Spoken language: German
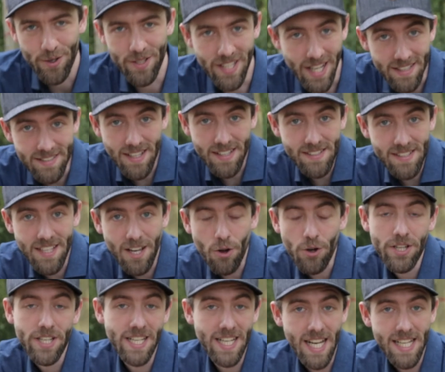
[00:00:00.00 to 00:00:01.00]
Und das hat sich
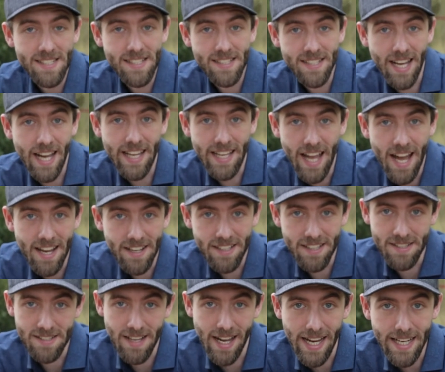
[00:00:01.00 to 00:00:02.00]
auch in den letzten drei Jahren
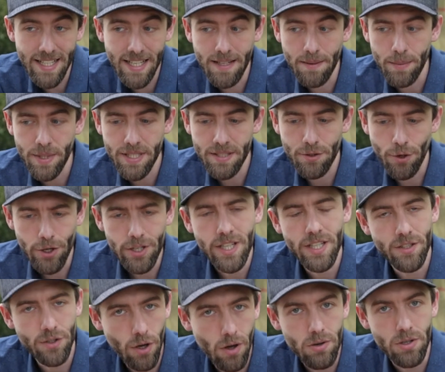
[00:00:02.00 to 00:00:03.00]
gezeigt, die nämlich
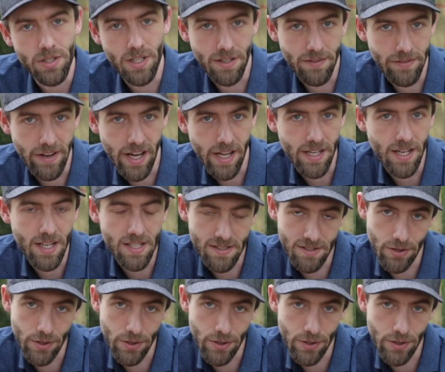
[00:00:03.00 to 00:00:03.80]
deutlich trockener waren als